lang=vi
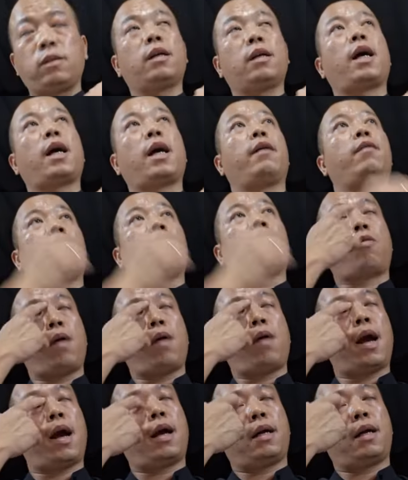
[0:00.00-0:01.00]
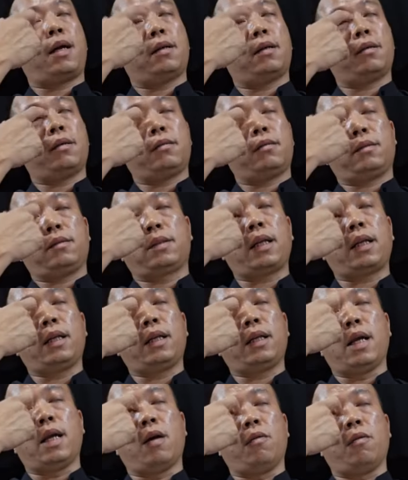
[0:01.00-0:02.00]
những ngày vừa qua rất
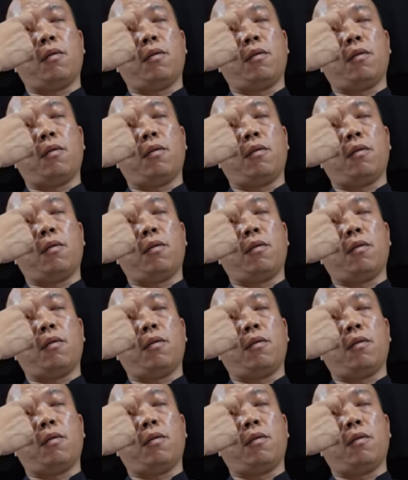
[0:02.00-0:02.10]
nhiều